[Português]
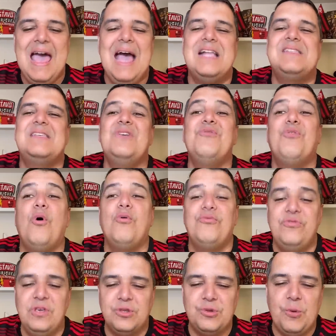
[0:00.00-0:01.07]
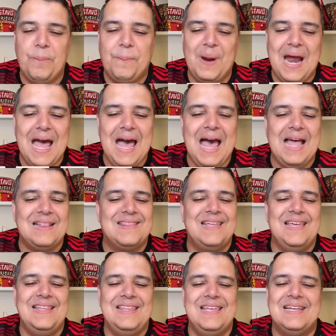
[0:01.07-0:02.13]
é desenvolvido para
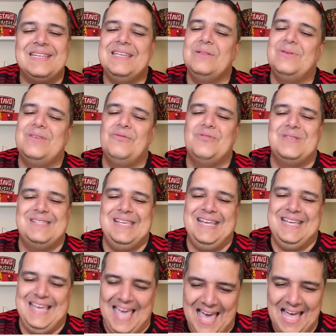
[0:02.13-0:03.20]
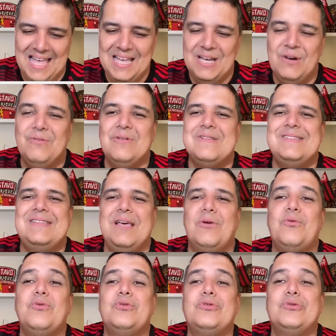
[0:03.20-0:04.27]
atender aquilo que você quer você
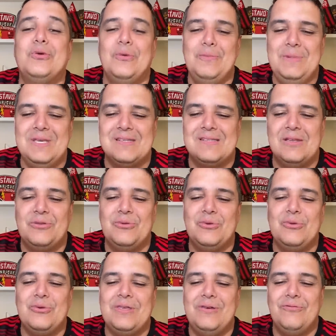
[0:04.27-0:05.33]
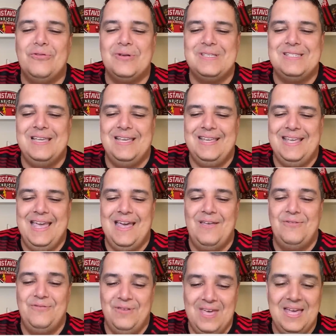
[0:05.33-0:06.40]
customiza tudo o que você
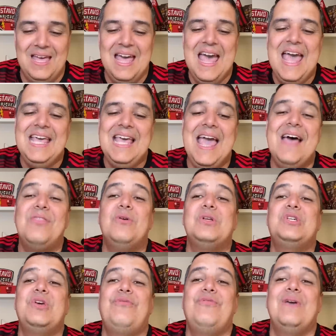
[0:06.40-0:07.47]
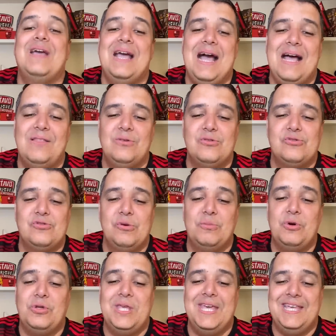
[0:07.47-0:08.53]
quer ver, é notificado
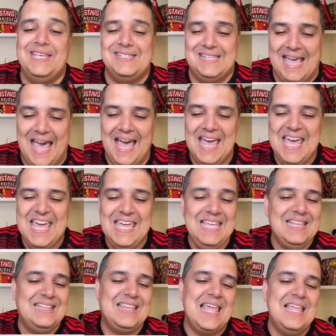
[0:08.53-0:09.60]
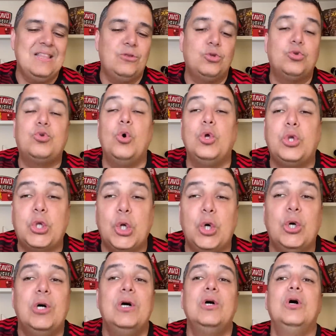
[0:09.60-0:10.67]
sobre o que quiser e tem
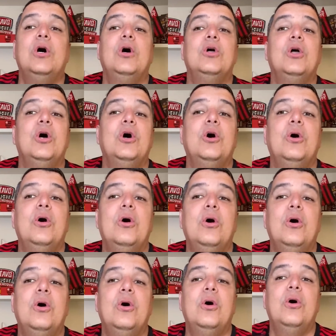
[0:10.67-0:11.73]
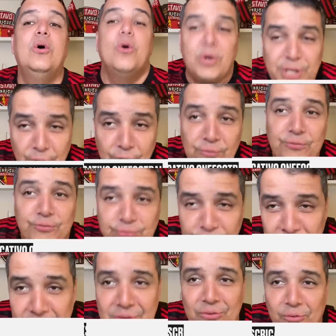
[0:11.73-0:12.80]
tudo o que um
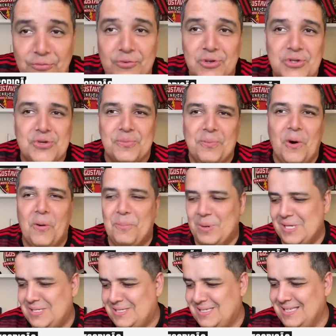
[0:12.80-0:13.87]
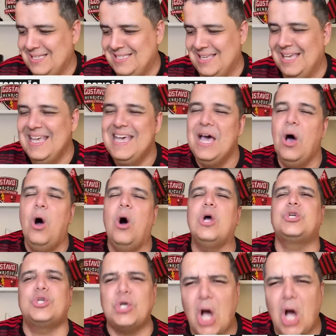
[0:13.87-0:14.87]
fã do futebol precisa. Ô